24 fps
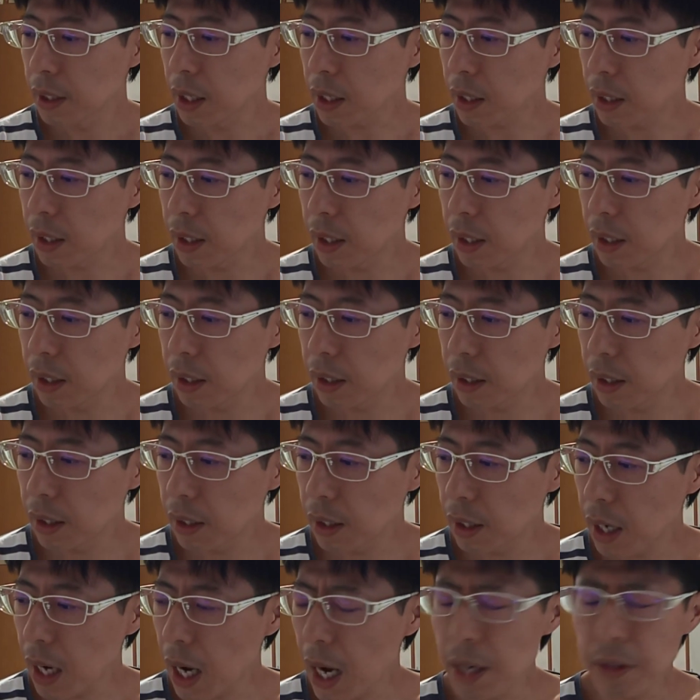だか
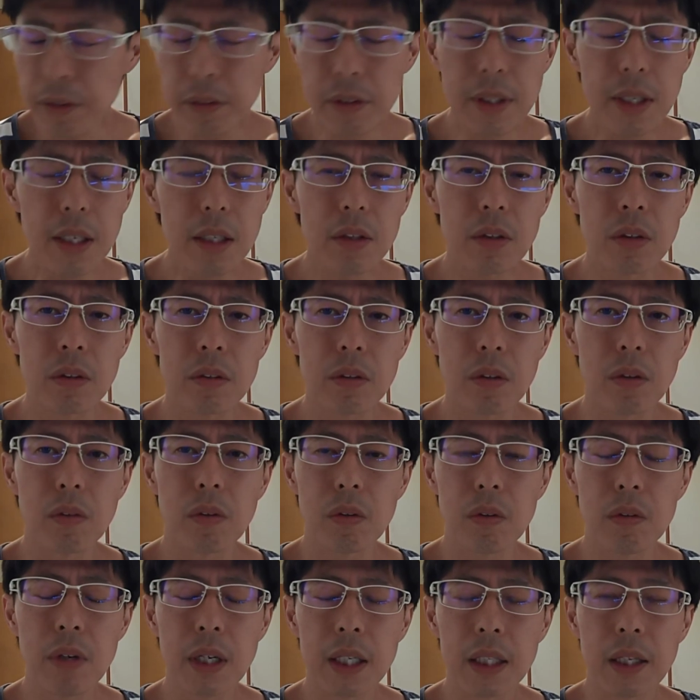ら、ある程度のと
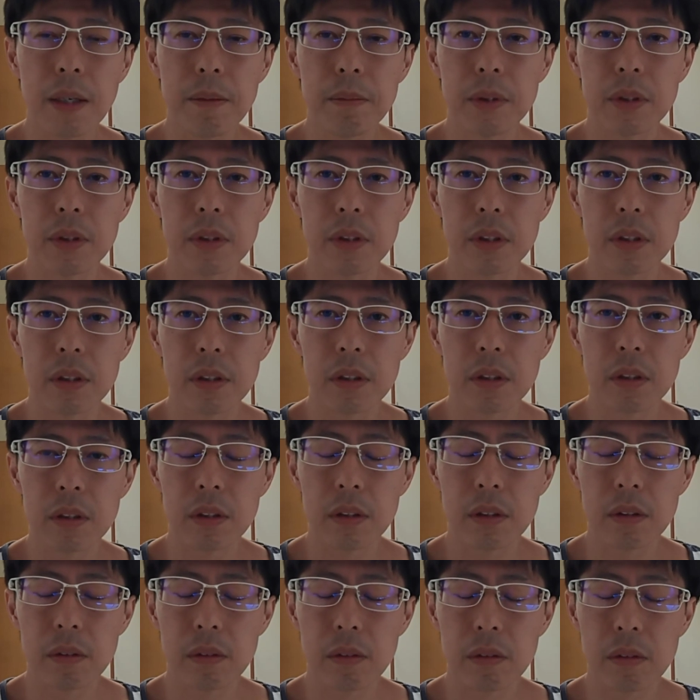ころは多分、
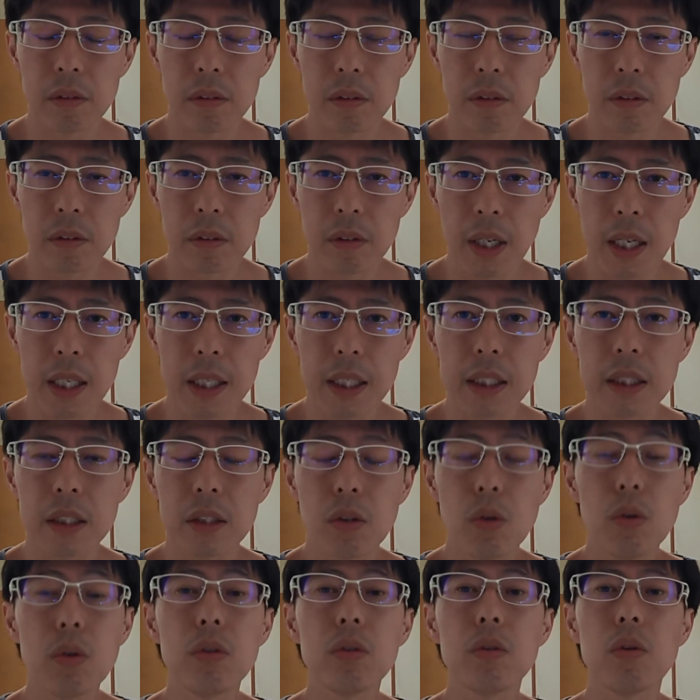話
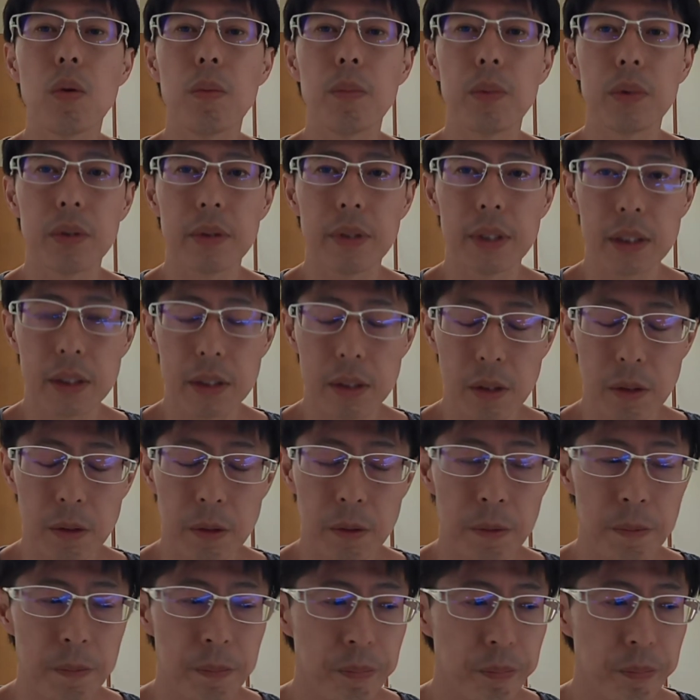通ると思うんですよ。